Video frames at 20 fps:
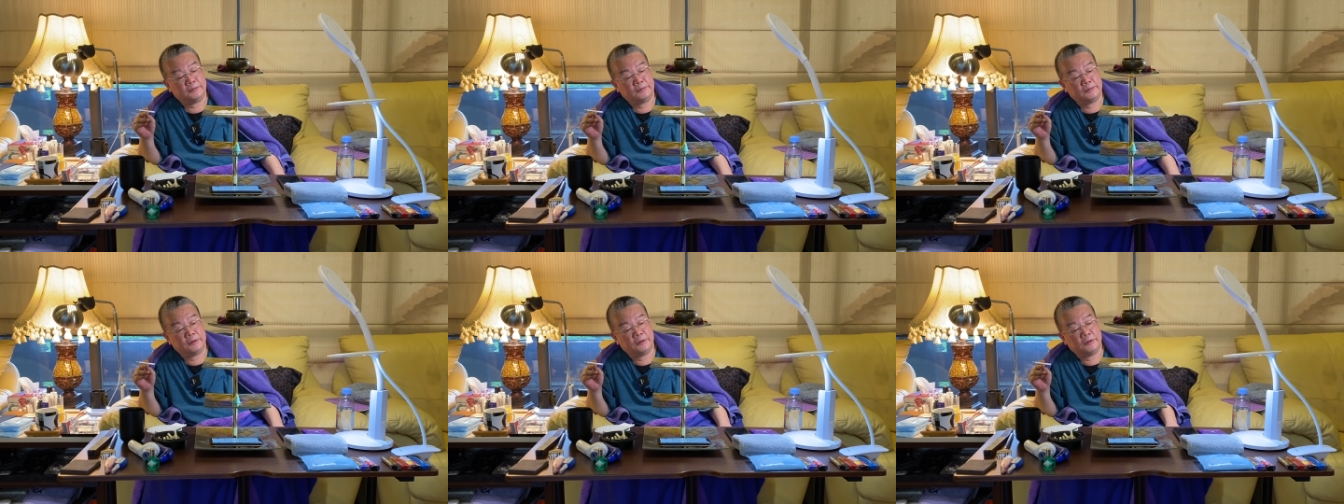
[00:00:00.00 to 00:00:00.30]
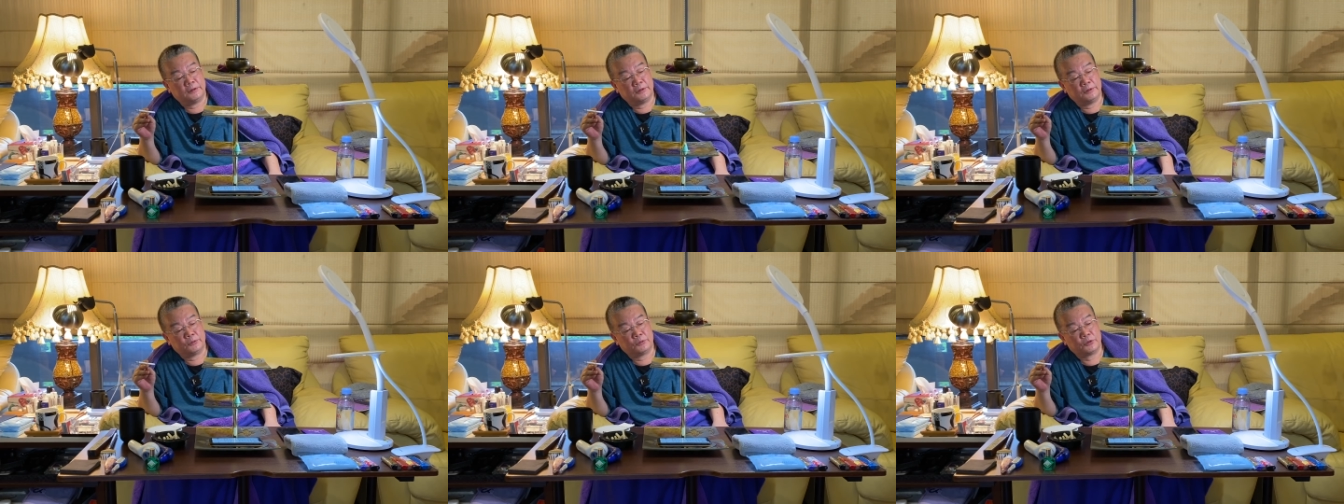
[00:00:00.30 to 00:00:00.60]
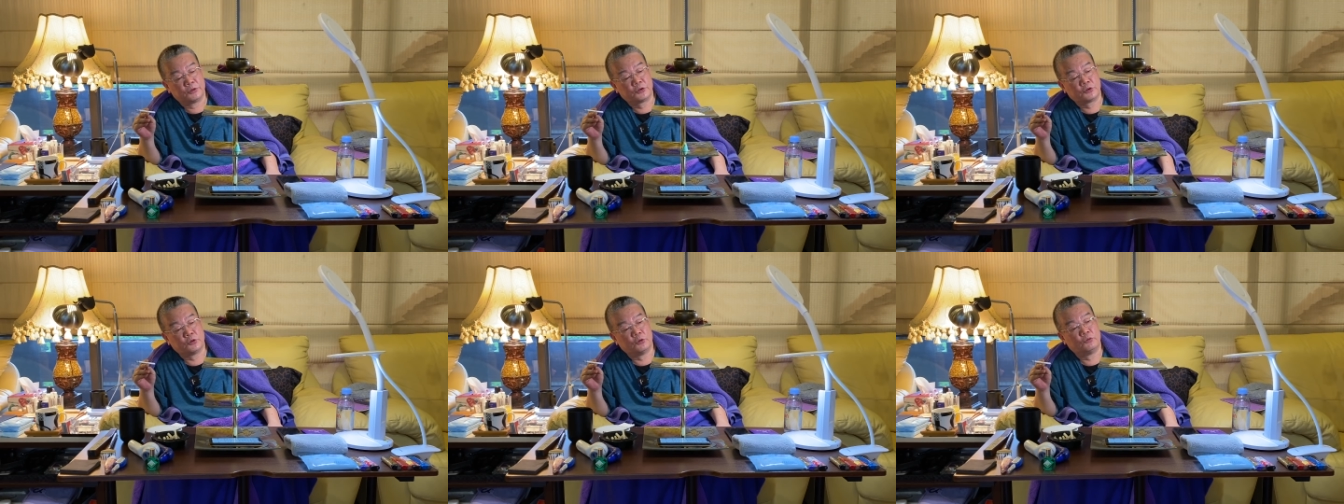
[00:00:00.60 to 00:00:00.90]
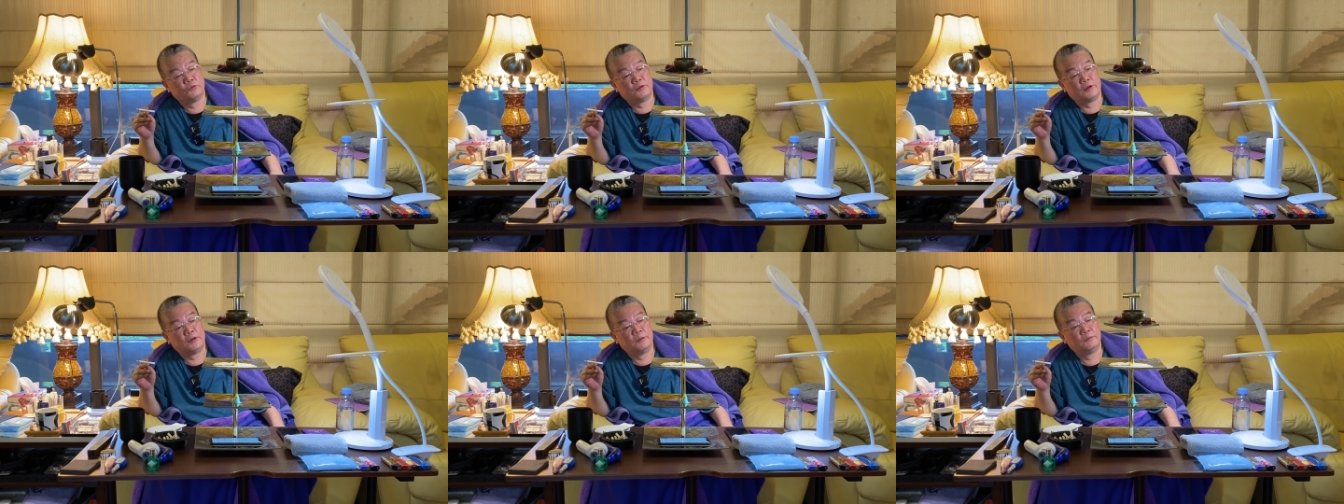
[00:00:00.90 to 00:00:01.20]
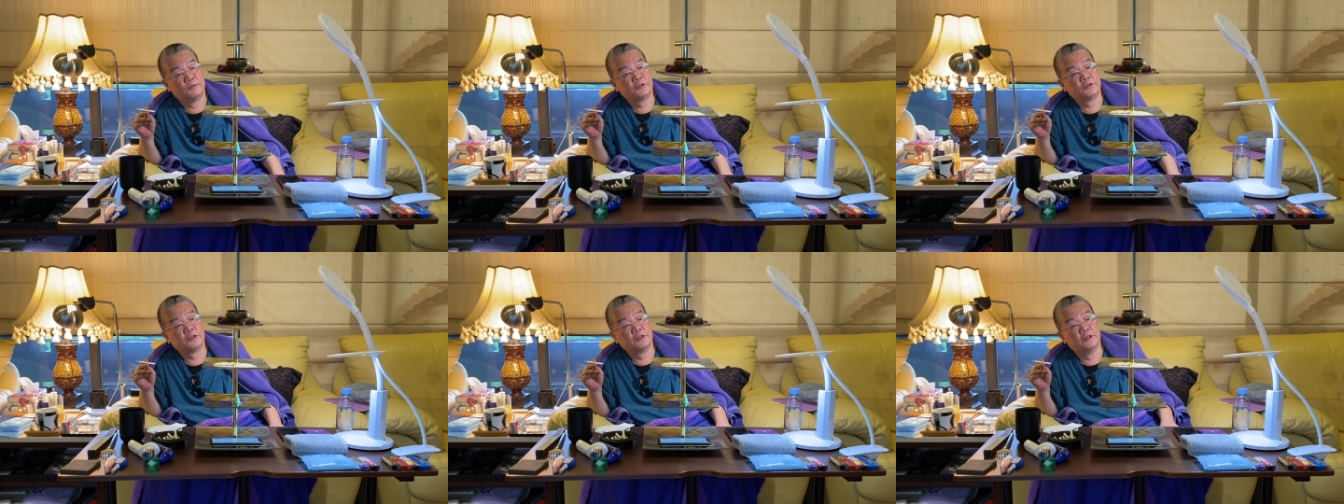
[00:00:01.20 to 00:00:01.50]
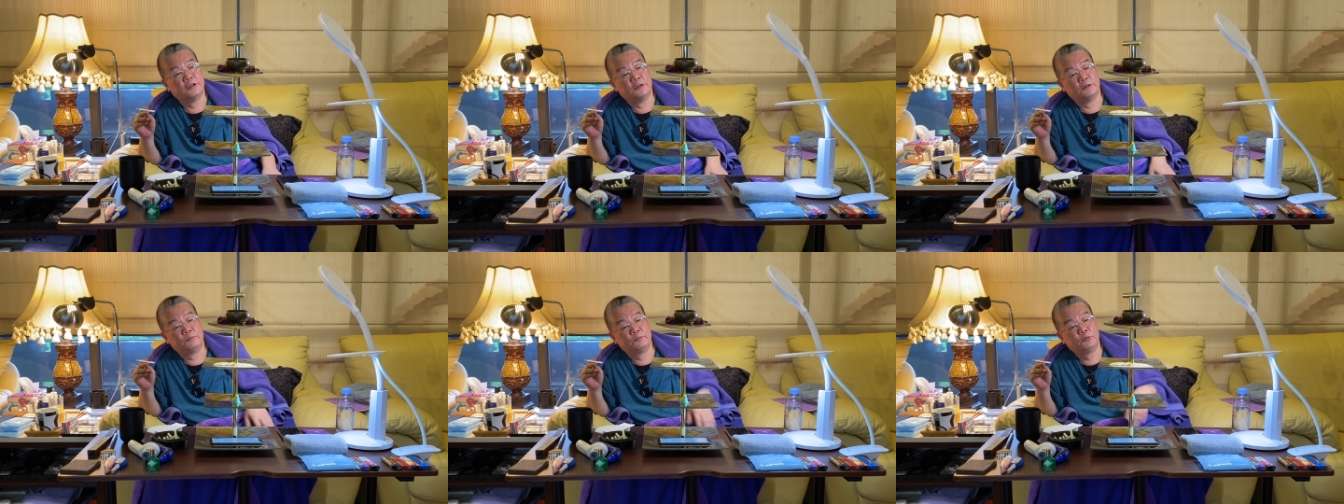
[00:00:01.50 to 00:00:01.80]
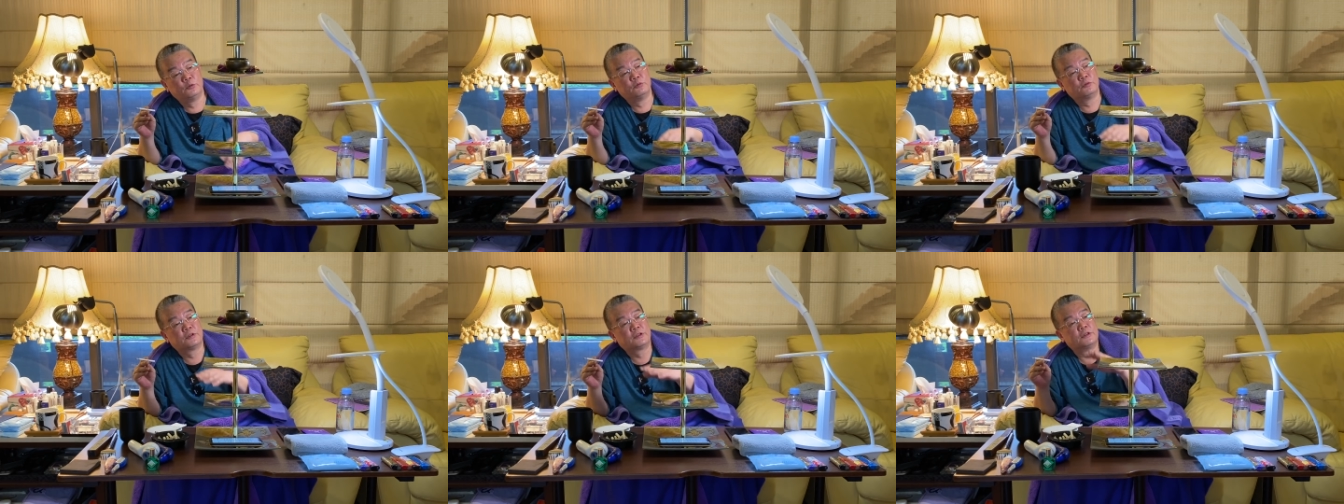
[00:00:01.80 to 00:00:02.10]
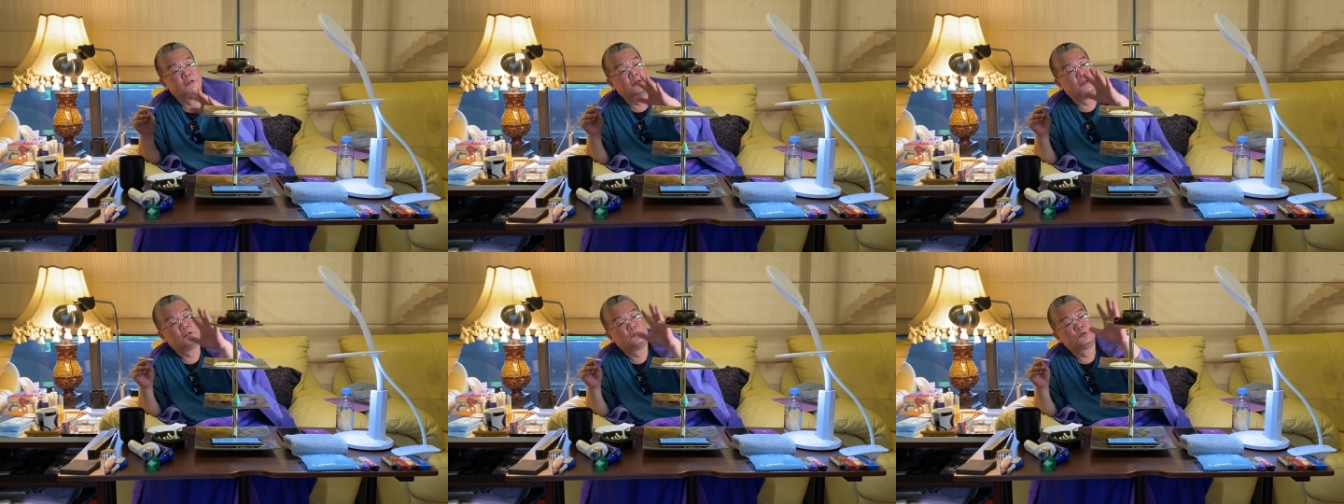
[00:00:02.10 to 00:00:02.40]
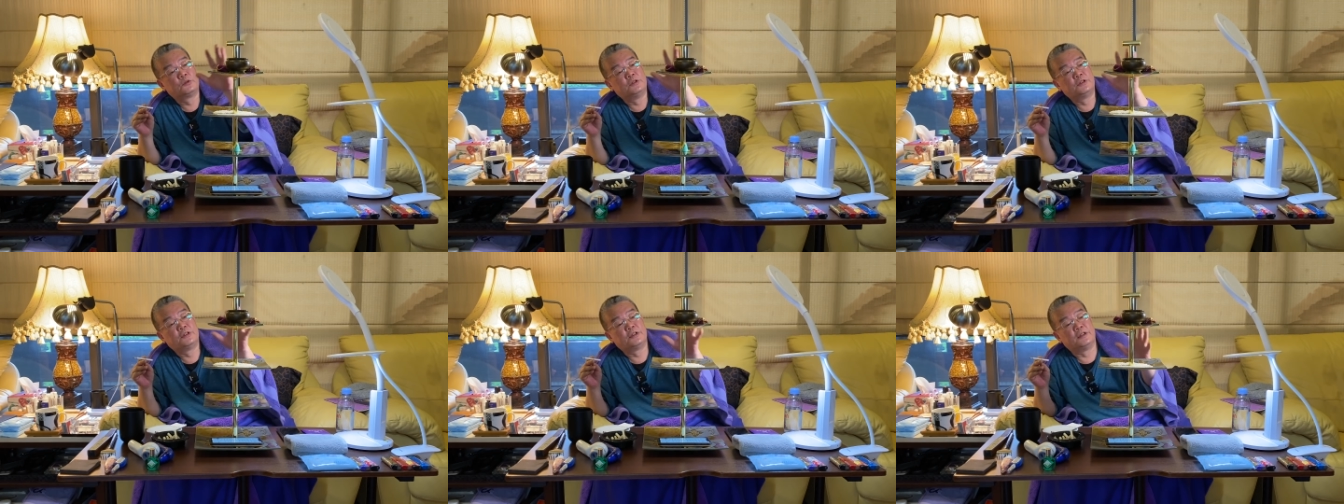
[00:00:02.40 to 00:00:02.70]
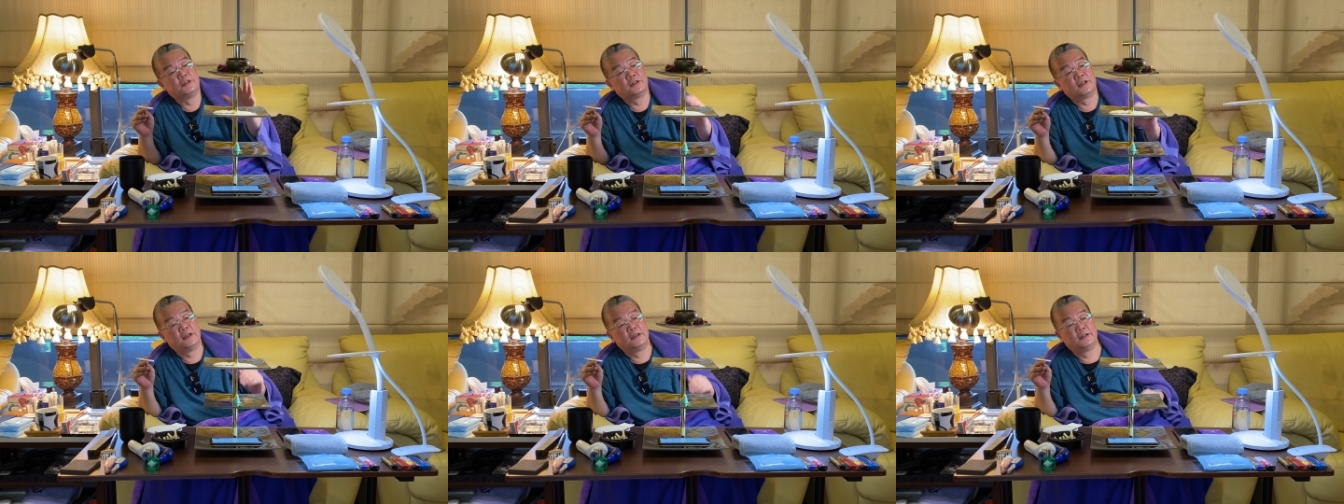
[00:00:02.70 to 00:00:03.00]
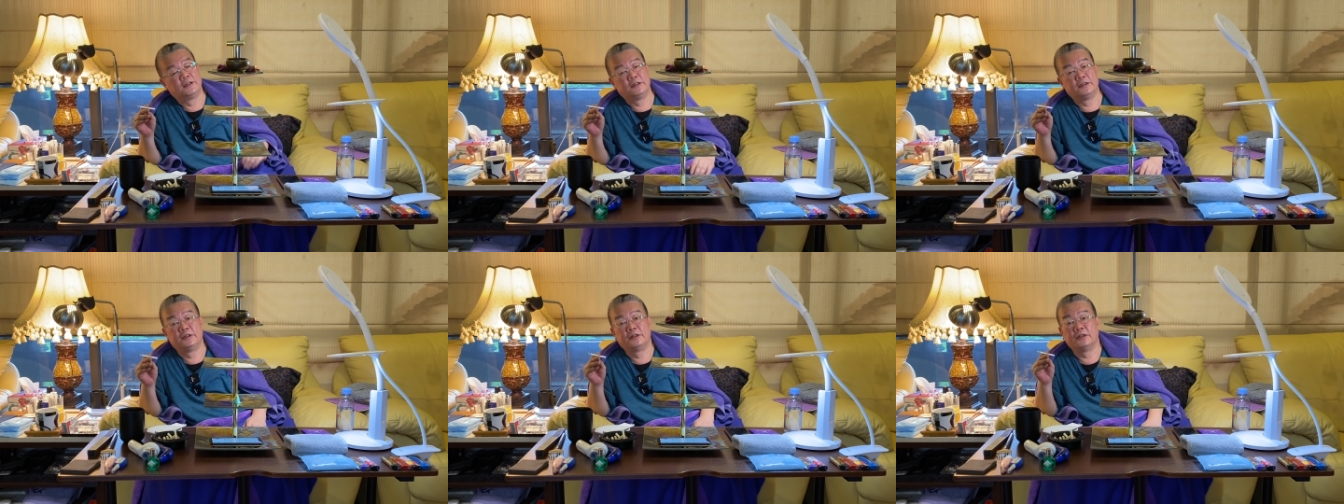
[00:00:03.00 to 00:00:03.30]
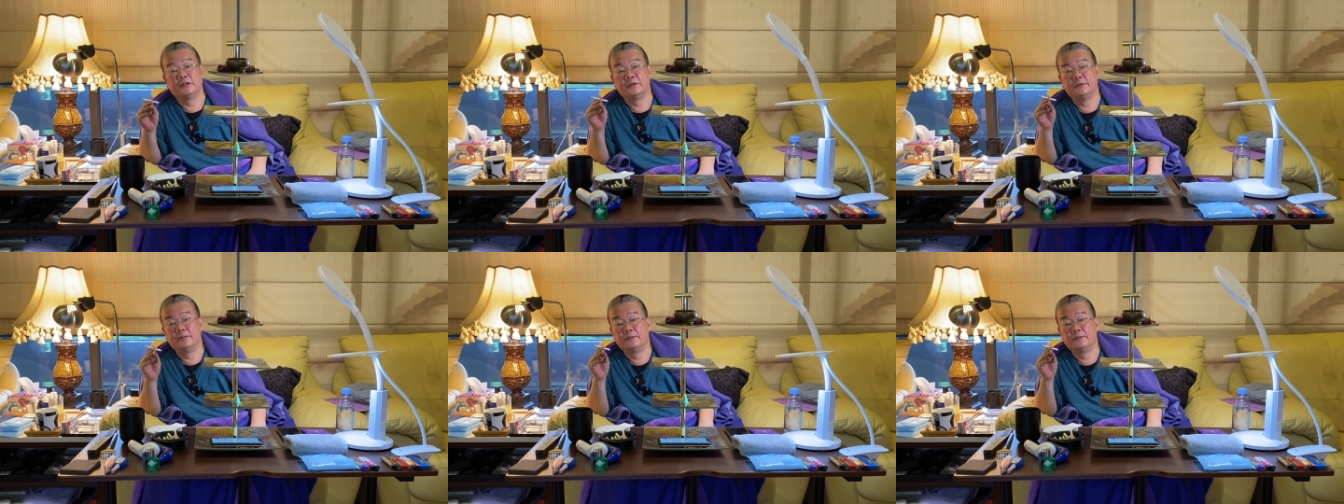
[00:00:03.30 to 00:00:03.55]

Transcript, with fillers: 啊，很多修法，我们先呢布置的最简单的一个，